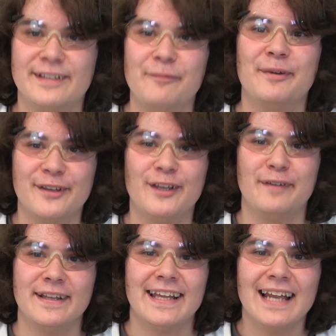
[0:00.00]
me está empezando a
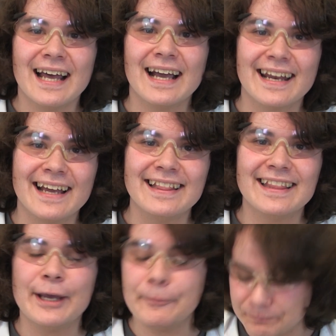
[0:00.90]
afectar a la
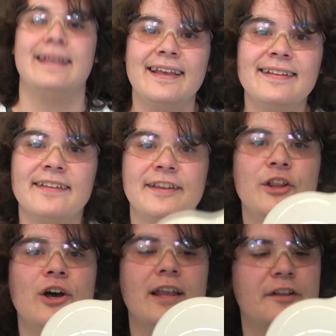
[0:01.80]
garganta. Y este ha
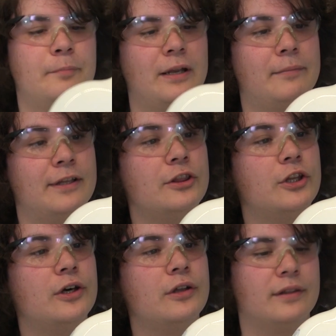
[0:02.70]
sido el
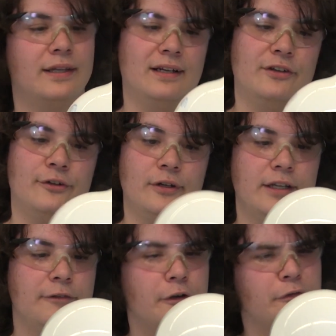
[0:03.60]
experimento del sol
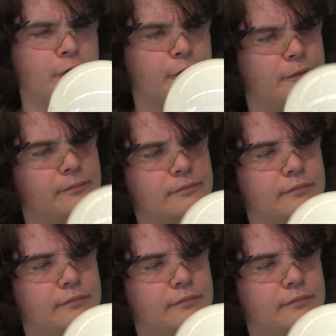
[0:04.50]
de fósforo.